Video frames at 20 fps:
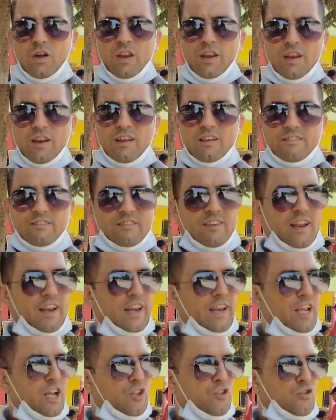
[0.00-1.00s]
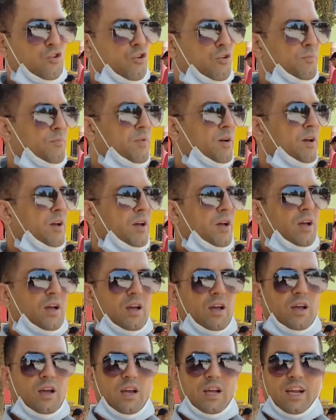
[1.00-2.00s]
الناس اللي عندهم
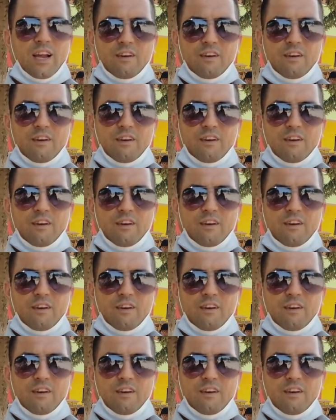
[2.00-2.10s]
آه،